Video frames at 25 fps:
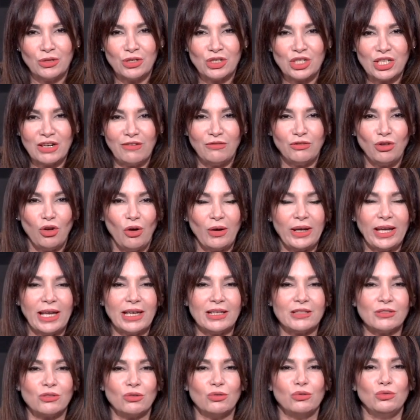Chef
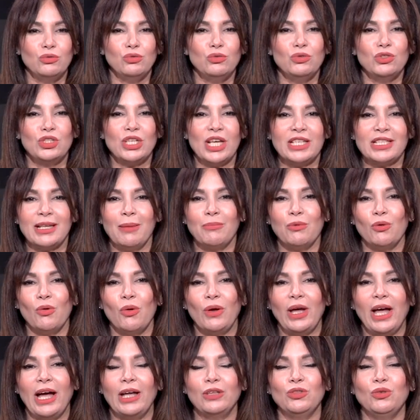d'orchestre du
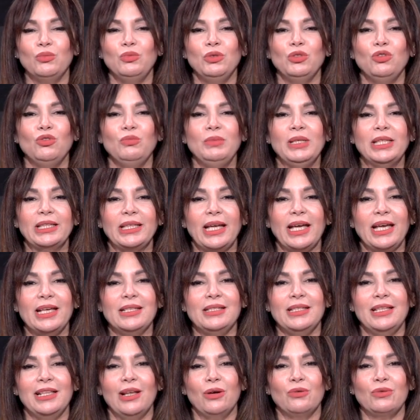Jazzablanca depuis
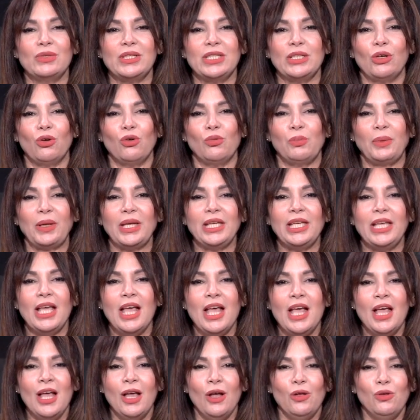2013, il a aussi repris
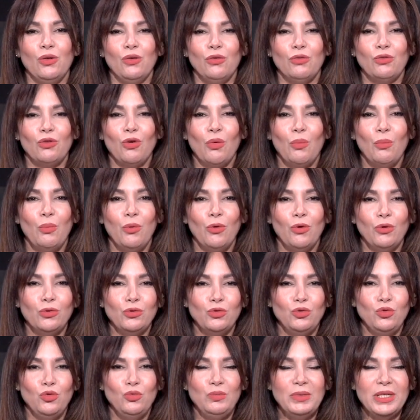le
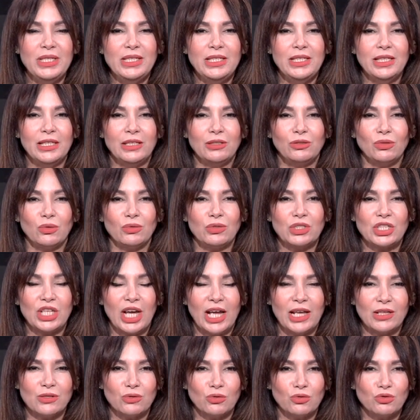flambeau du mythique ton
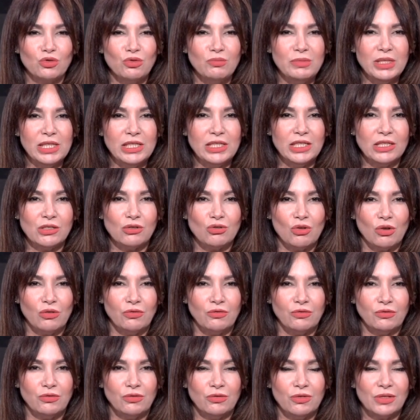jazz en 2019.